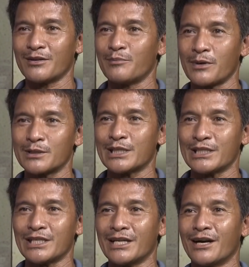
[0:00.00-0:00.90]

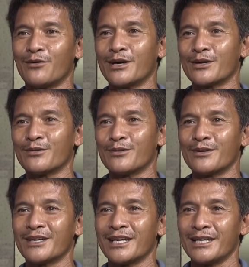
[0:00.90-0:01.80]
pagsisigawan ko.
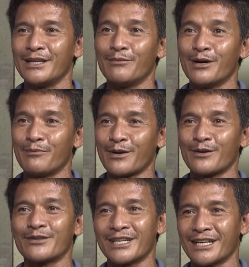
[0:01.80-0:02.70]
Di ba,
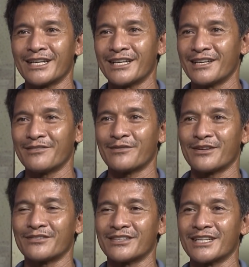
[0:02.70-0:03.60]
proud ka?
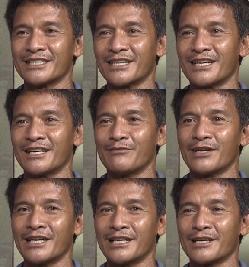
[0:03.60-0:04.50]
Proud ka sa
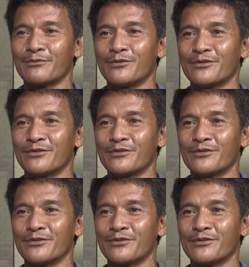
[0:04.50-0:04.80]
mga anak mo.